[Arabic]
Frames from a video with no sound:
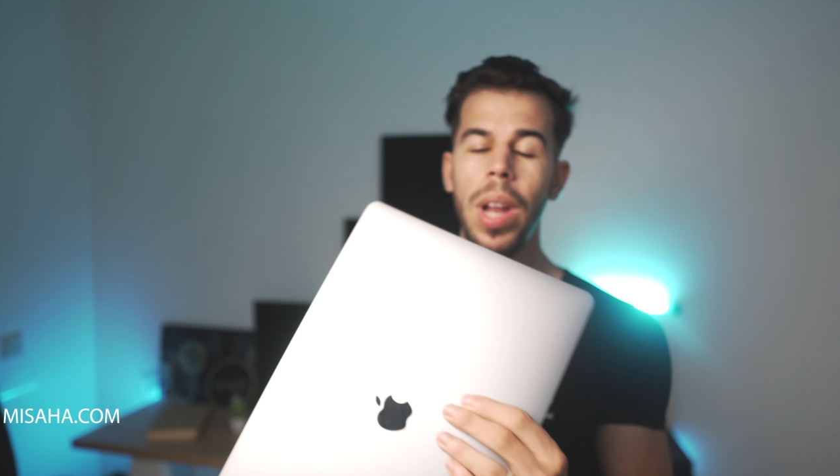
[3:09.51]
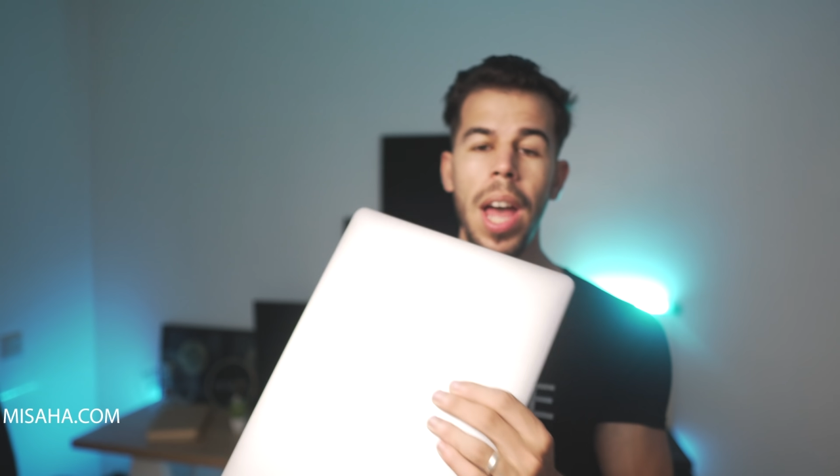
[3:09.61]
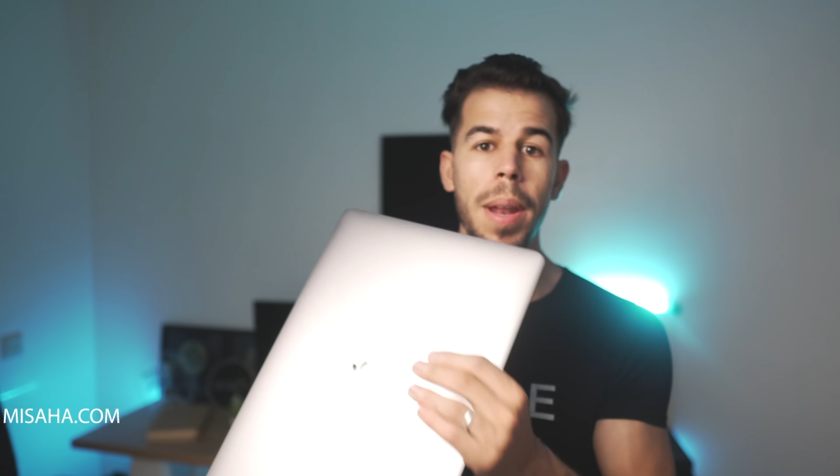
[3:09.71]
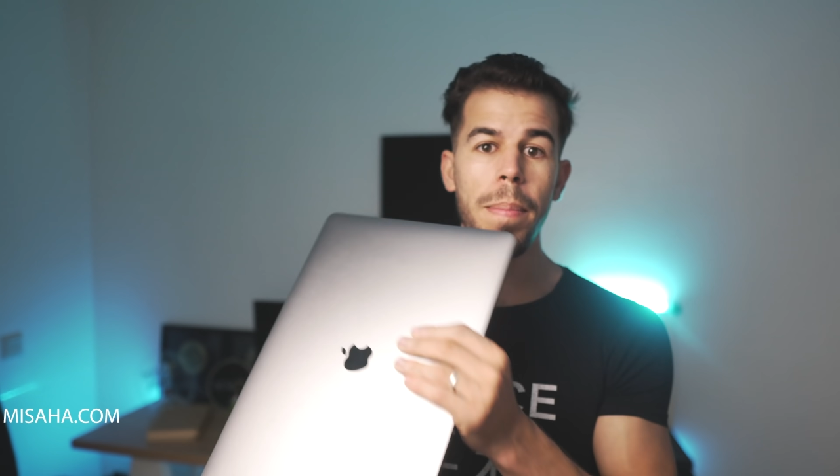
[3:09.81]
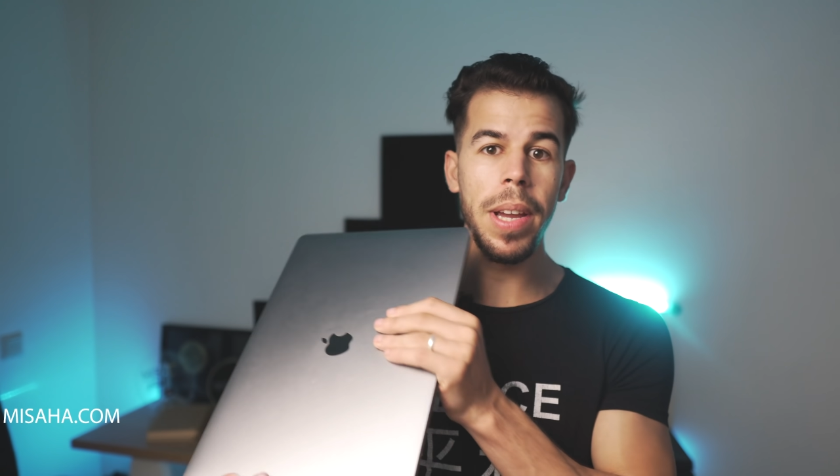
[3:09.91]

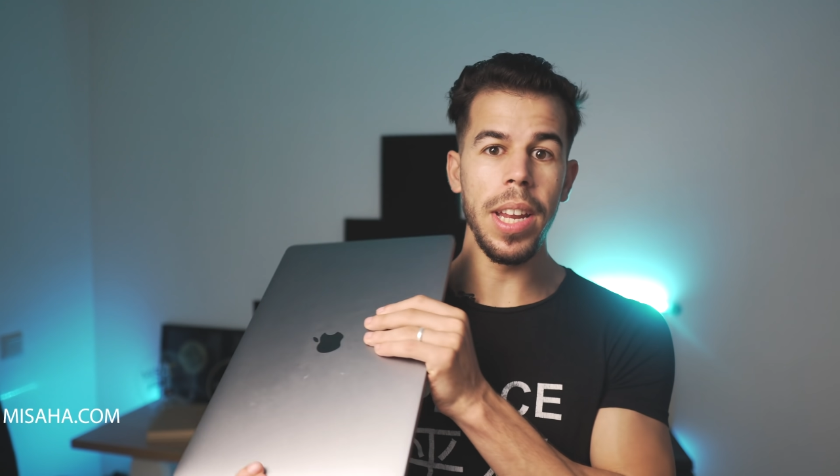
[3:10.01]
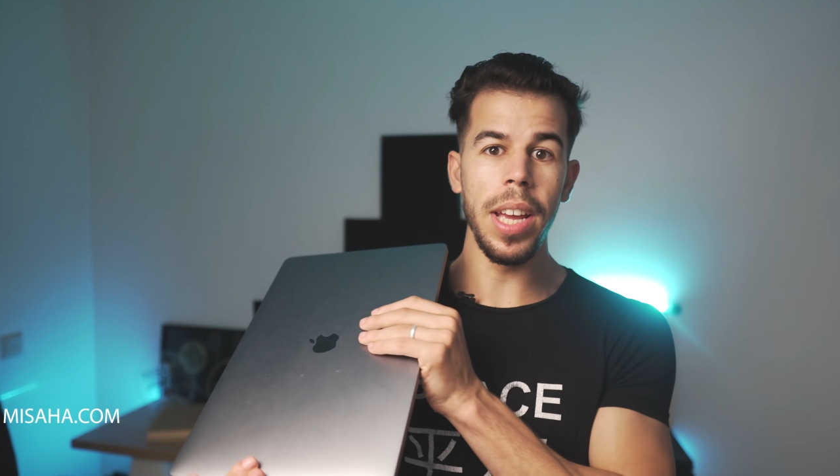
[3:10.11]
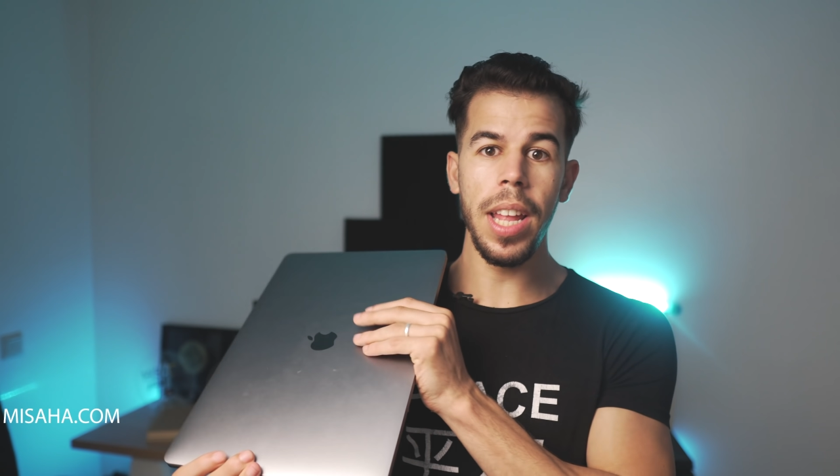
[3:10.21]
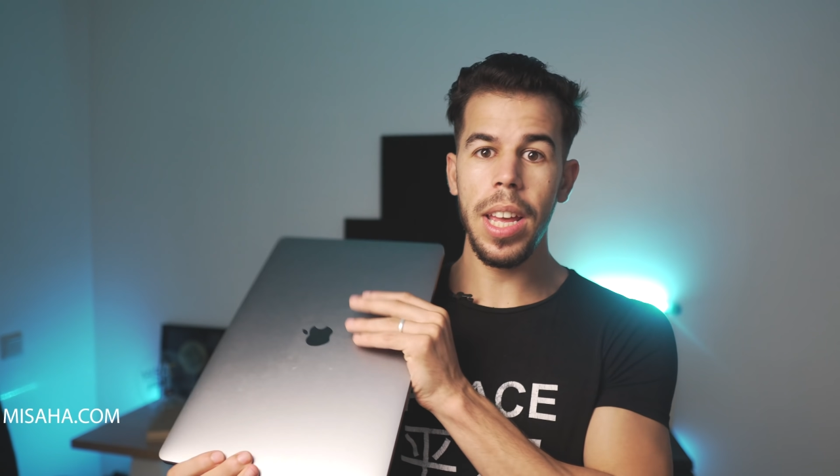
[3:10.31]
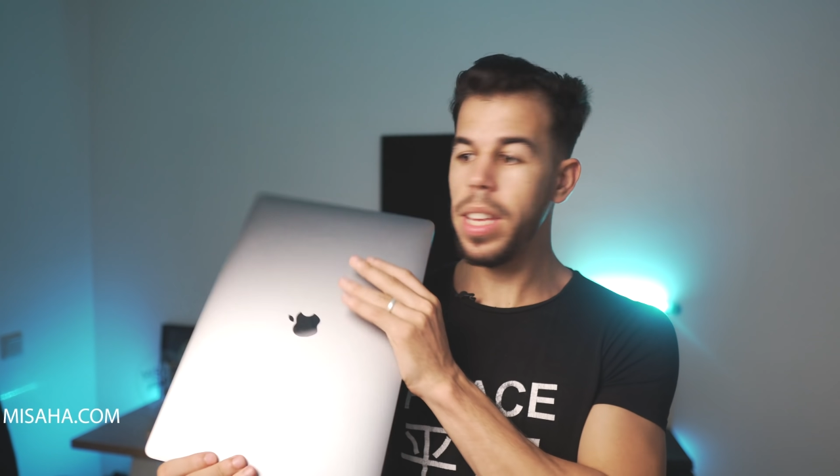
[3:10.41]
الآن بين
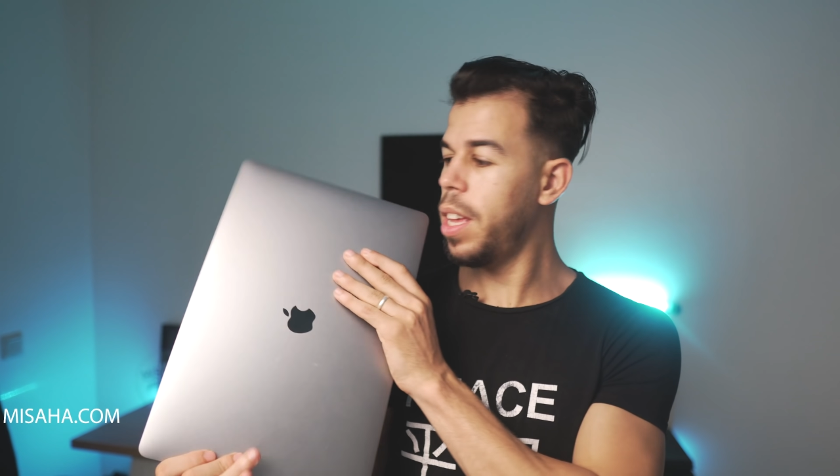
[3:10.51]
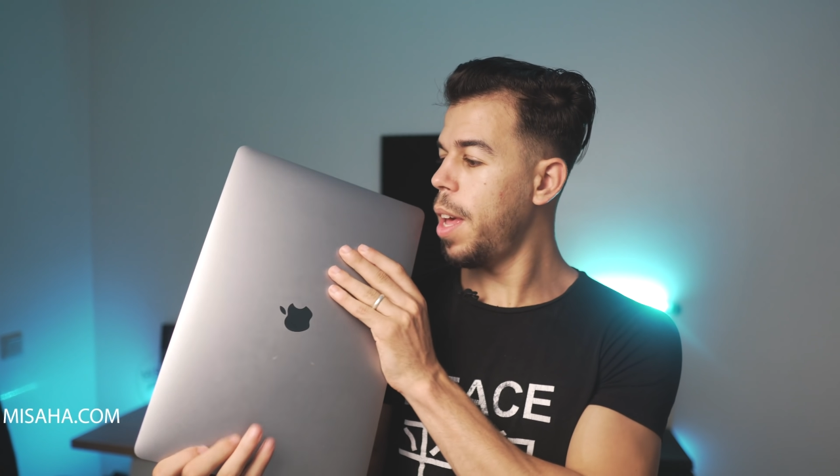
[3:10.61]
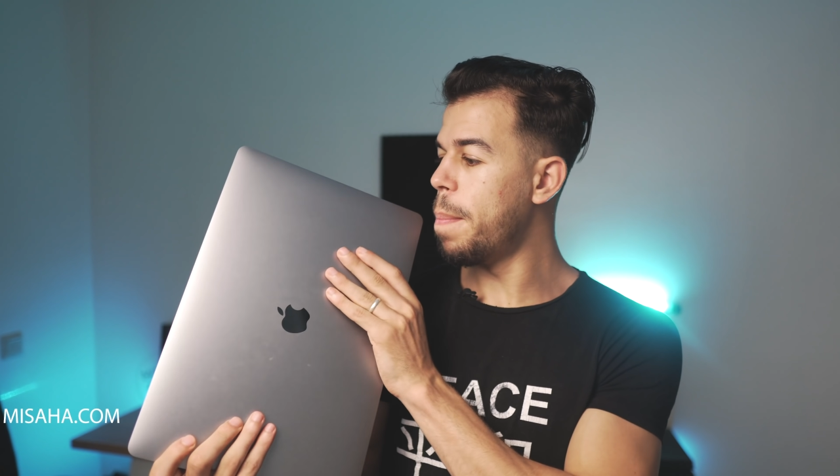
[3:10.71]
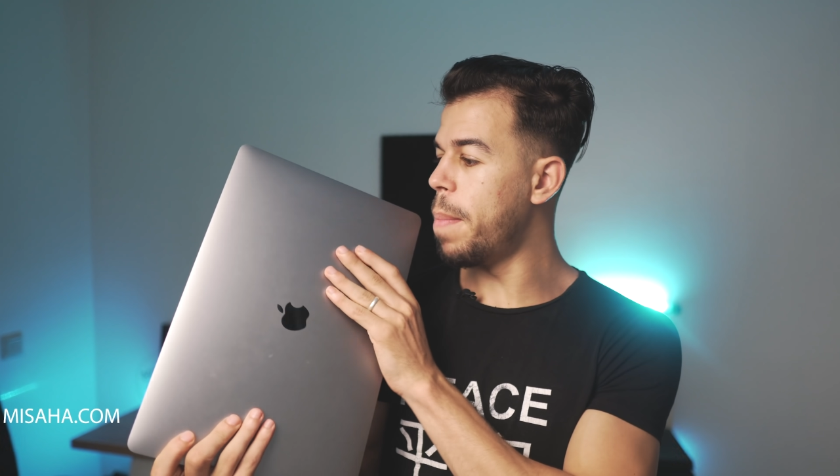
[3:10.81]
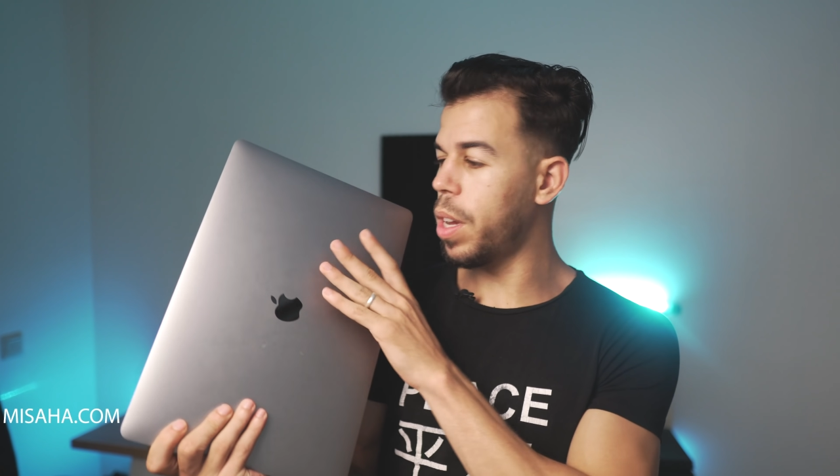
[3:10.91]
يدي
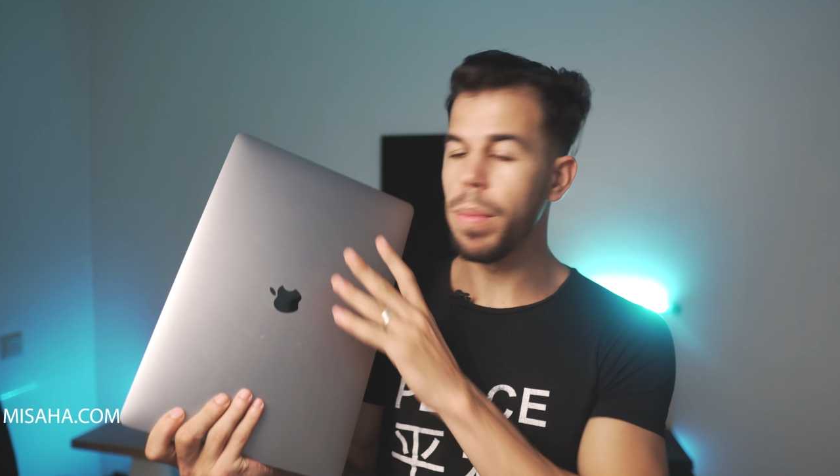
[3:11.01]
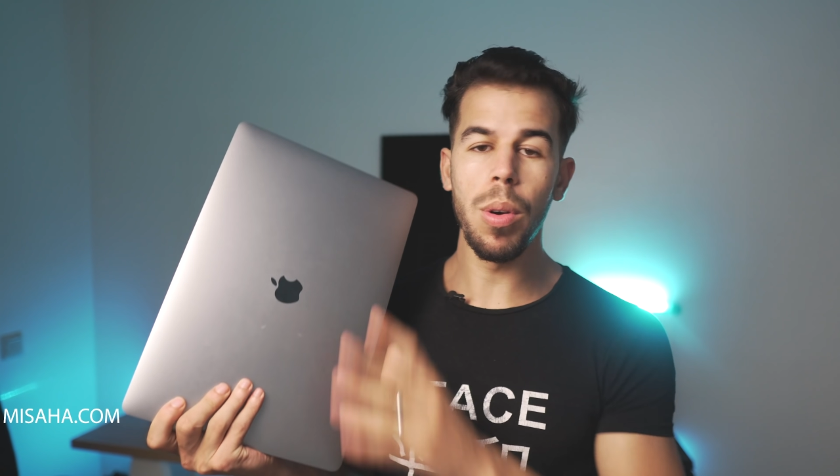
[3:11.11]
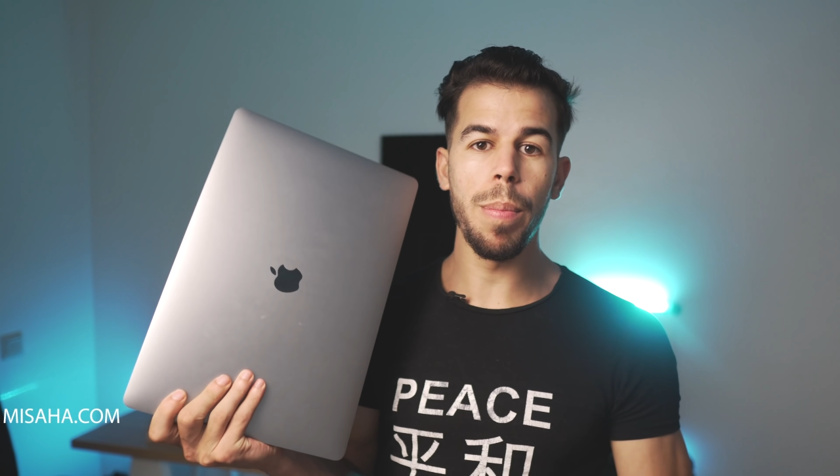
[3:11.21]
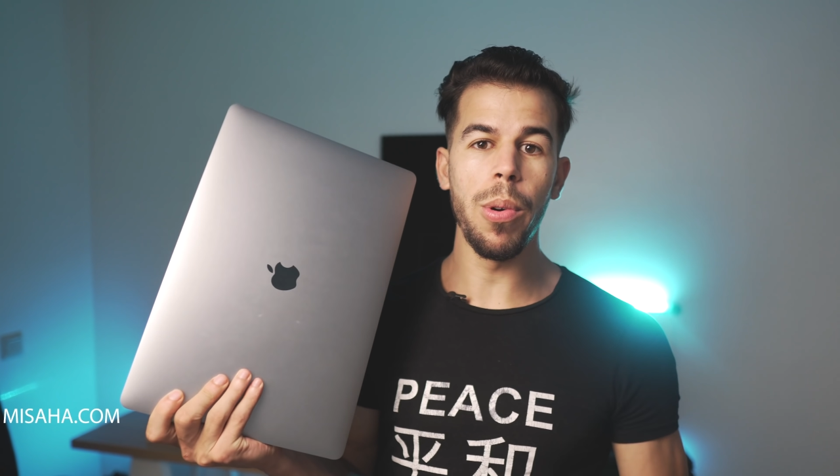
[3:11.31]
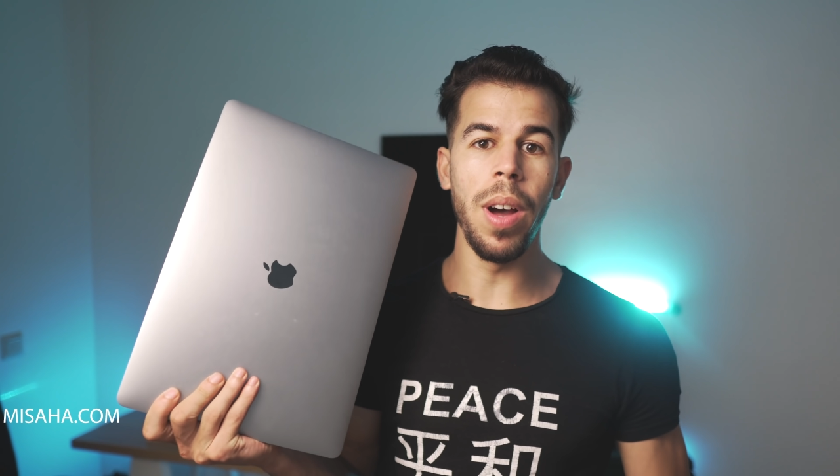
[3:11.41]
ماك
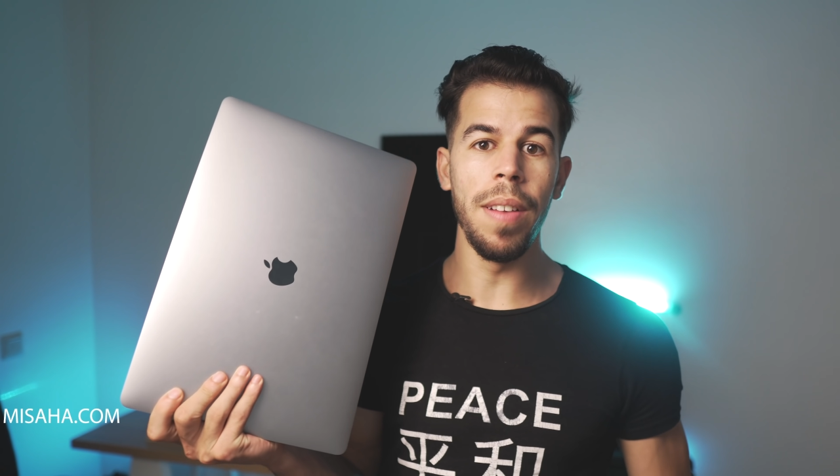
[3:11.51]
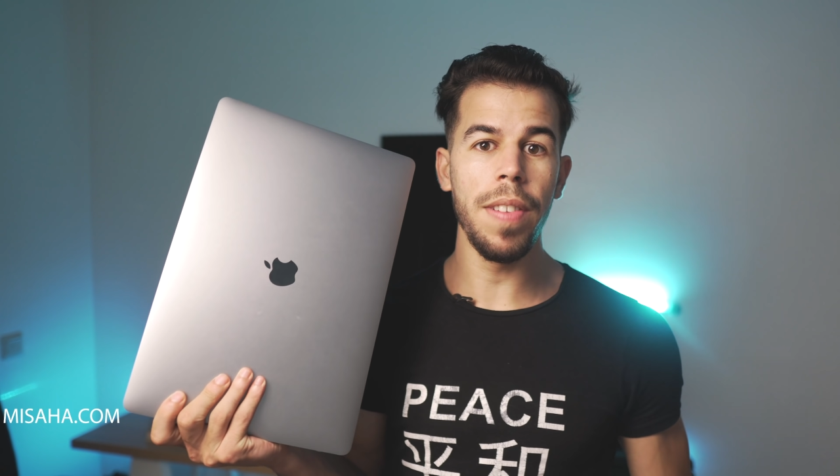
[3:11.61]
بوك برو